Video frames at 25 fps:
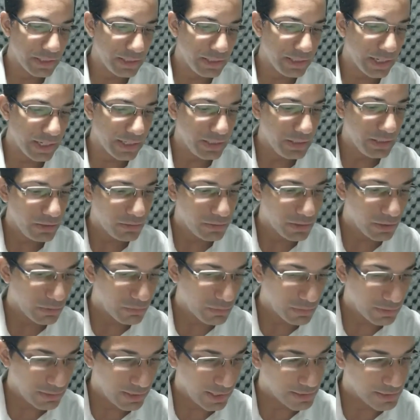E aí, o que
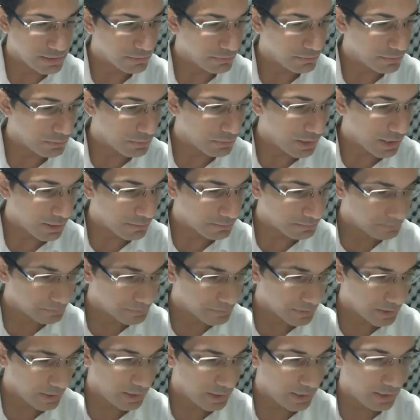acontece? Vamos lá.
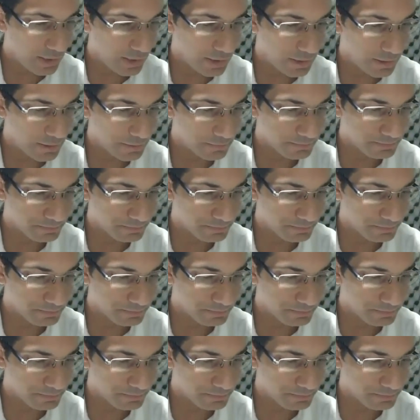É